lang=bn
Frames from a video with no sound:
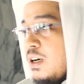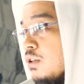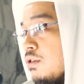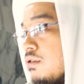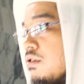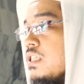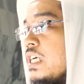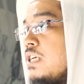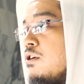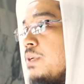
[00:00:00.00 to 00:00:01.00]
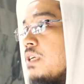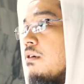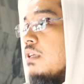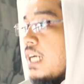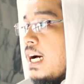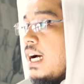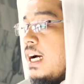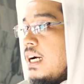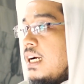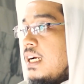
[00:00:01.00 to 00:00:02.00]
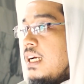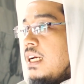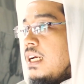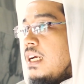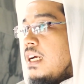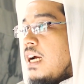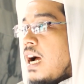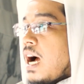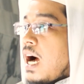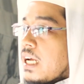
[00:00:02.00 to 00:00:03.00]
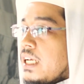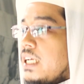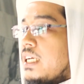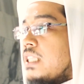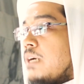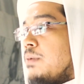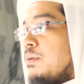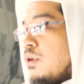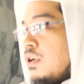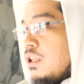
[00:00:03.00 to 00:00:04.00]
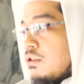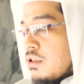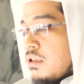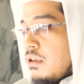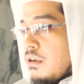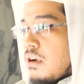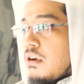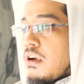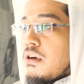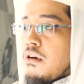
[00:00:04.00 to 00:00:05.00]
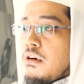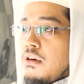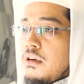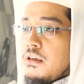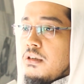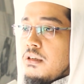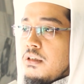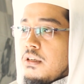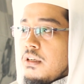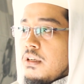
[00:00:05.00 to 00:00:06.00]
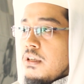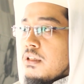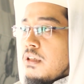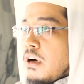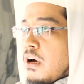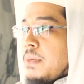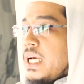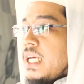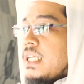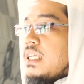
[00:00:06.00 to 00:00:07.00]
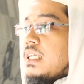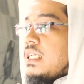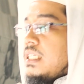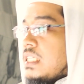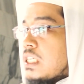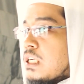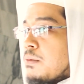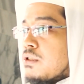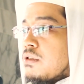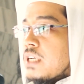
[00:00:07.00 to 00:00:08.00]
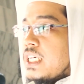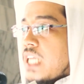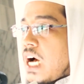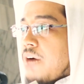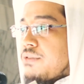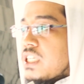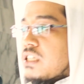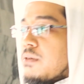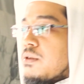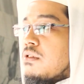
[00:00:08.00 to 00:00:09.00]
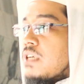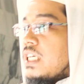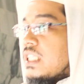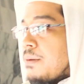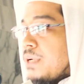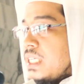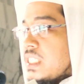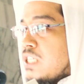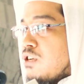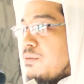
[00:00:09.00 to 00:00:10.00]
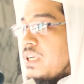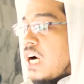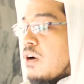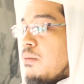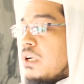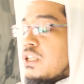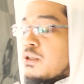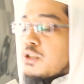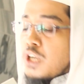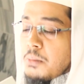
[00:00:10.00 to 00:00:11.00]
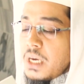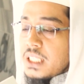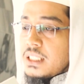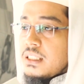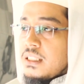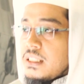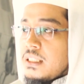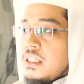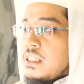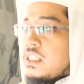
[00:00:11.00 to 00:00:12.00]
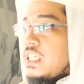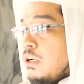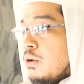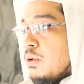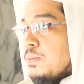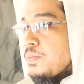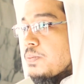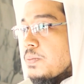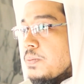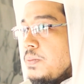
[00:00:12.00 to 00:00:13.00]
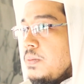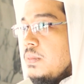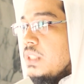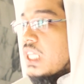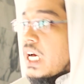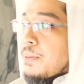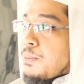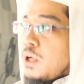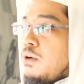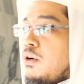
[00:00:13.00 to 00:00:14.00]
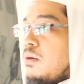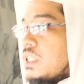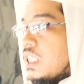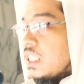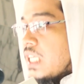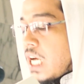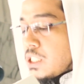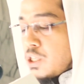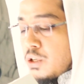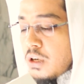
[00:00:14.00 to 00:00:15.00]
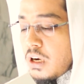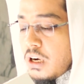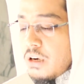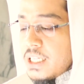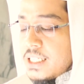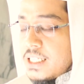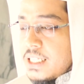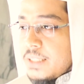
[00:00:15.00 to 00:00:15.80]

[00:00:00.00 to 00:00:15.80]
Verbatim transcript: অথচ যেই নবীর কথা আগেই কেতাবে বর্ণিত ছিল অন্যান্য ধর্মের যে সমস্ত কিতাব সে সমস্ত কিতাবই এই নবীর আগমনে সুসংবাদ ছিল তারপরেও নবীর সাথে আচরণ করা হয়েছে